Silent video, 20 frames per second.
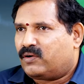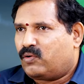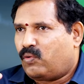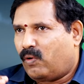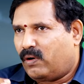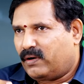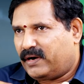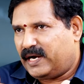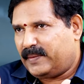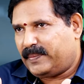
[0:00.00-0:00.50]

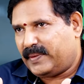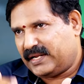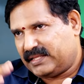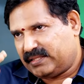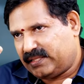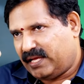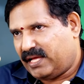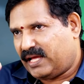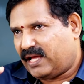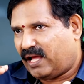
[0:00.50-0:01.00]
గోల్డ్ రేట్
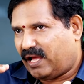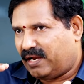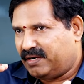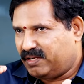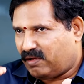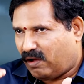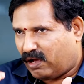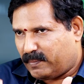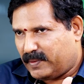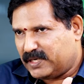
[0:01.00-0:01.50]
పెరిగితే
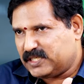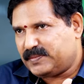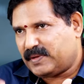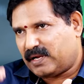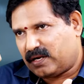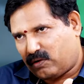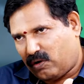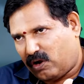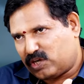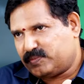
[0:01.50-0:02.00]
అన్ని ఆర్మెంట్స్
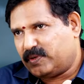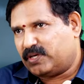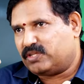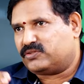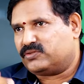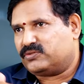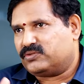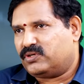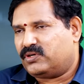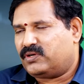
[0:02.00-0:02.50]
కాస్ట్
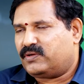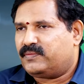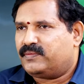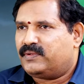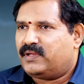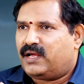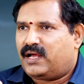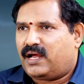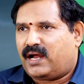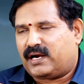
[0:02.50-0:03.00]
పెరుగుతుందో
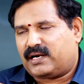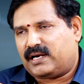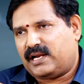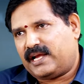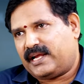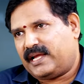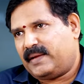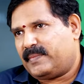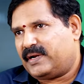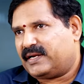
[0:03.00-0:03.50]

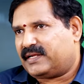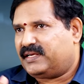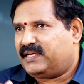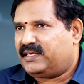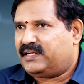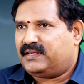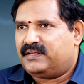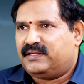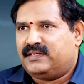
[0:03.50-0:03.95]
అట్లాగే మనకి